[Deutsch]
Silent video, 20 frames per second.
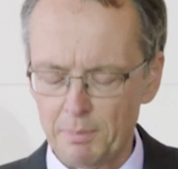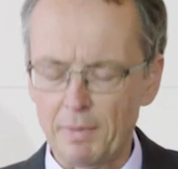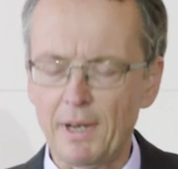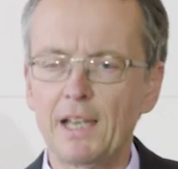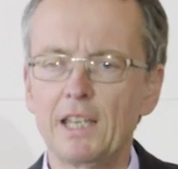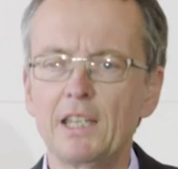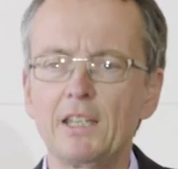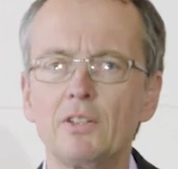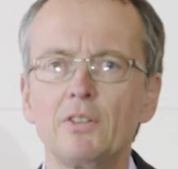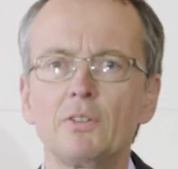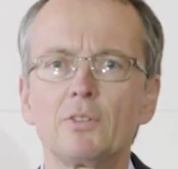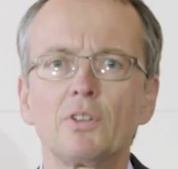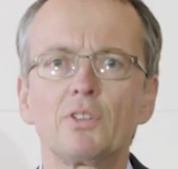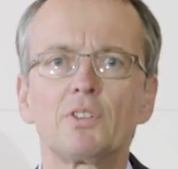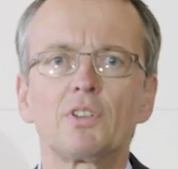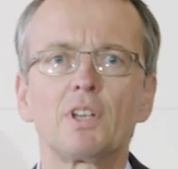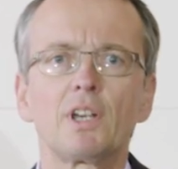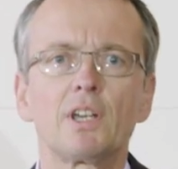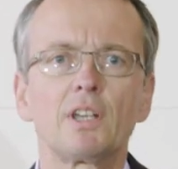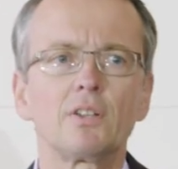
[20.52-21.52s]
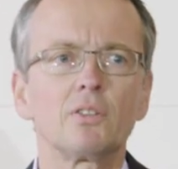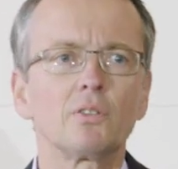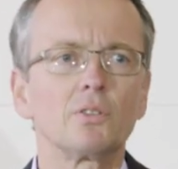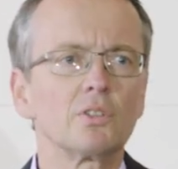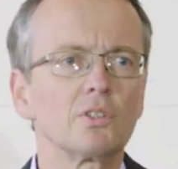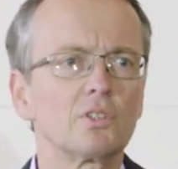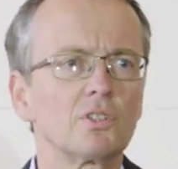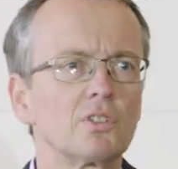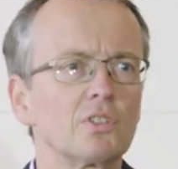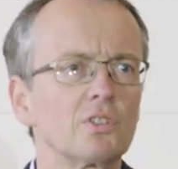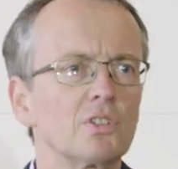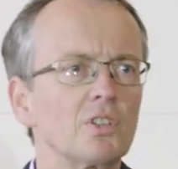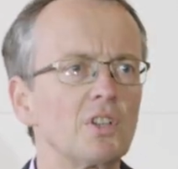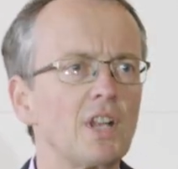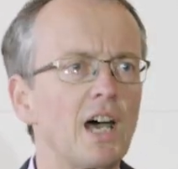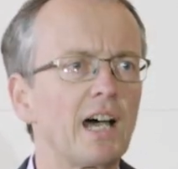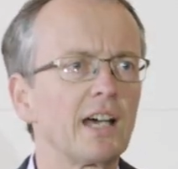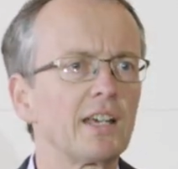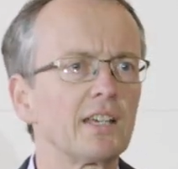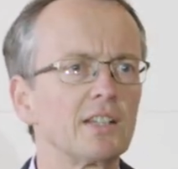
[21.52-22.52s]
bei Ihnen zu sein und
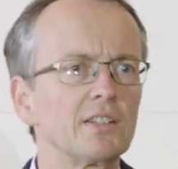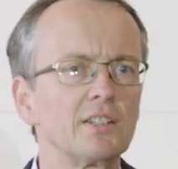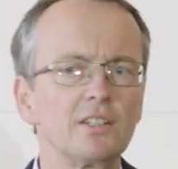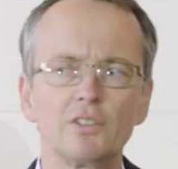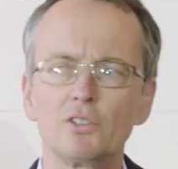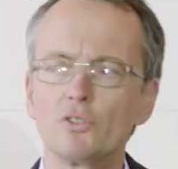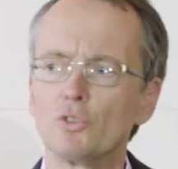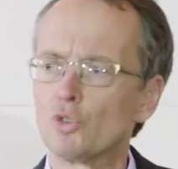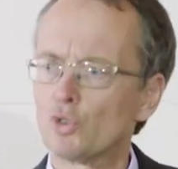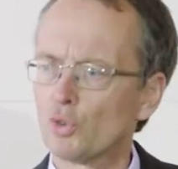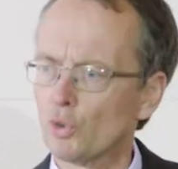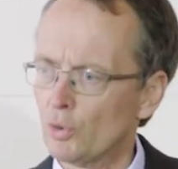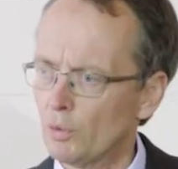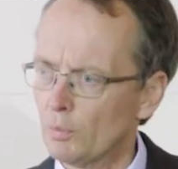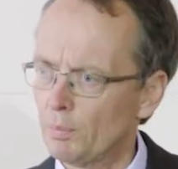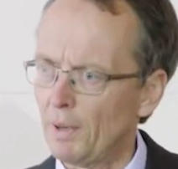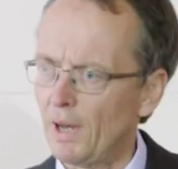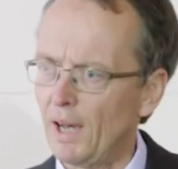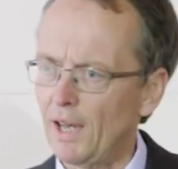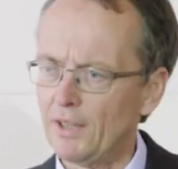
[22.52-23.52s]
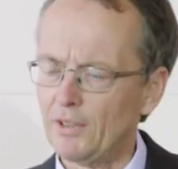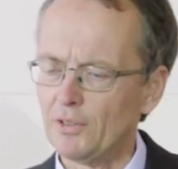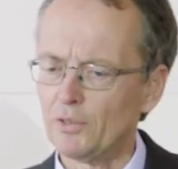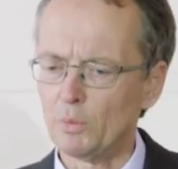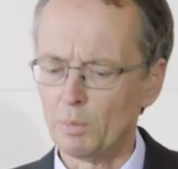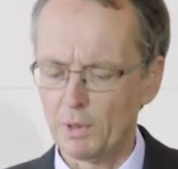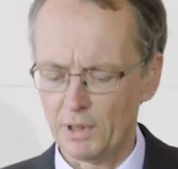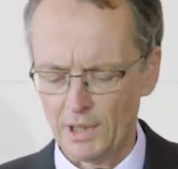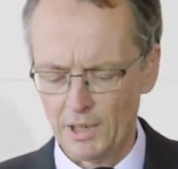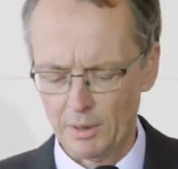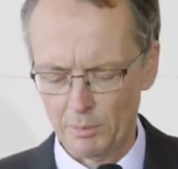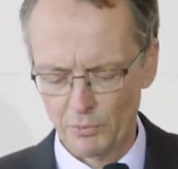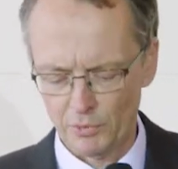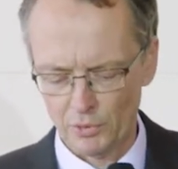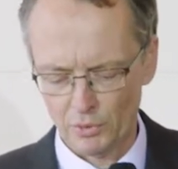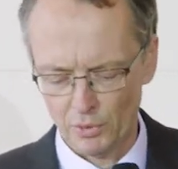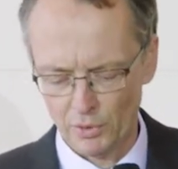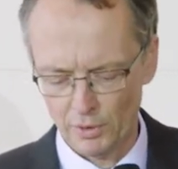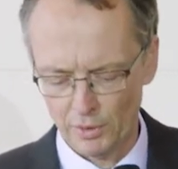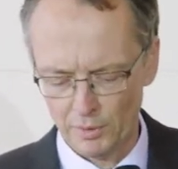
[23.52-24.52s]
nachher diesen schönen Preis übergeben
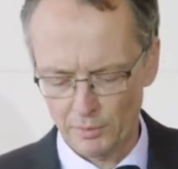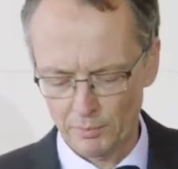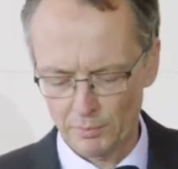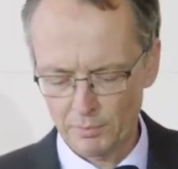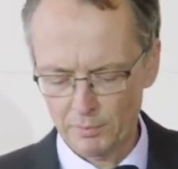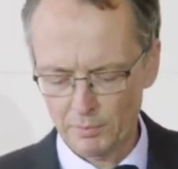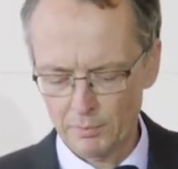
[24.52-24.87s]
zu können.